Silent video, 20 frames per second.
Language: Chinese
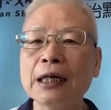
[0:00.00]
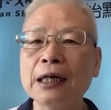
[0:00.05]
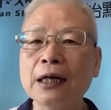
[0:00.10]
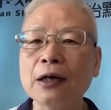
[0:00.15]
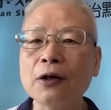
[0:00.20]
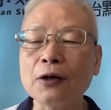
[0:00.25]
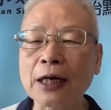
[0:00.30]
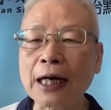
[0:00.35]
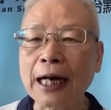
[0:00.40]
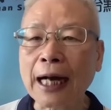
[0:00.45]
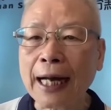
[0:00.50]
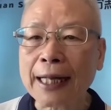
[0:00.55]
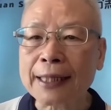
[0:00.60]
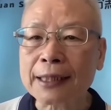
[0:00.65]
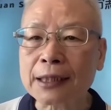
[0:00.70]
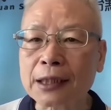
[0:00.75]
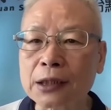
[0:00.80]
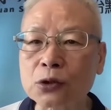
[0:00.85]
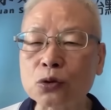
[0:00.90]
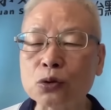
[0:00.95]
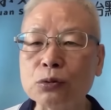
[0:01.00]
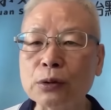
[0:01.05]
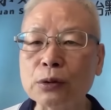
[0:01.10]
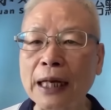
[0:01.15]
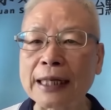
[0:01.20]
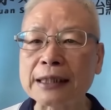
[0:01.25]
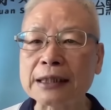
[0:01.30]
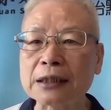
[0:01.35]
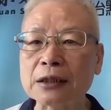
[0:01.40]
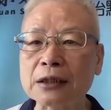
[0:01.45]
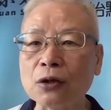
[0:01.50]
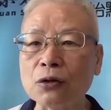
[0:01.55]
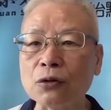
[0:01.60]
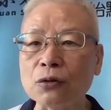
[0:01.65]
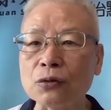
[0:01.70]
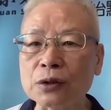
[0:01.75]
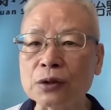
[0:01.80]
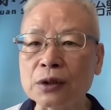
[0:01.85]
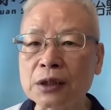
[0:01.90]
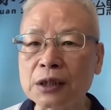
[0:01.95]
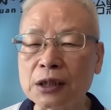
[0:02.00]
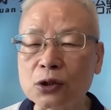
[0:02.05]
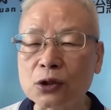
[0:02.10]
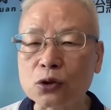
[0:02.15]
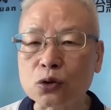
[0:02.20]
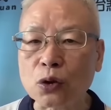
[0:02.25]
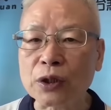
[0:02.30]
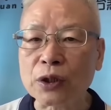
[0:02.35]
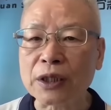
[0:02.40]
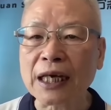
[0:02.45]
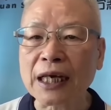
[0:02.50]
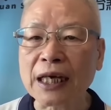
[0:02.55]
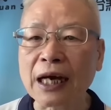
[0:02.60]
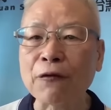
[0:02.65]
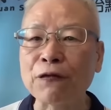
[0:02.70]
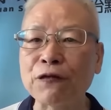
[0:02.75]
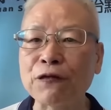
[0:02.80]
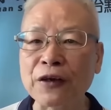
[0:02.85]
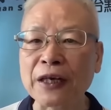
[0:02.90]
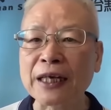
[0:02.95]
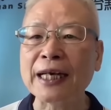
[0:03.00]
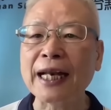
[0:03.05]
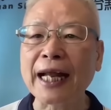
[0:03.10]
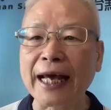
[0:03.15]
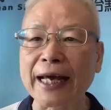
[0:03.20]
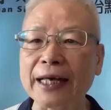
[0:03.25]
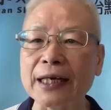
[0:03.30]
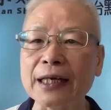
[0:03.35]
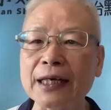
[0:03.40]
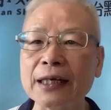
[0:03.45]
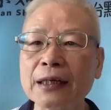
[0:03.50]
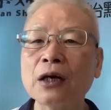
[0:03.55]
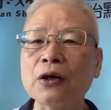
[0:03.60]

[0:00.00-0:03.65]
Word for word: 然后看得出来之后，之所以要分类，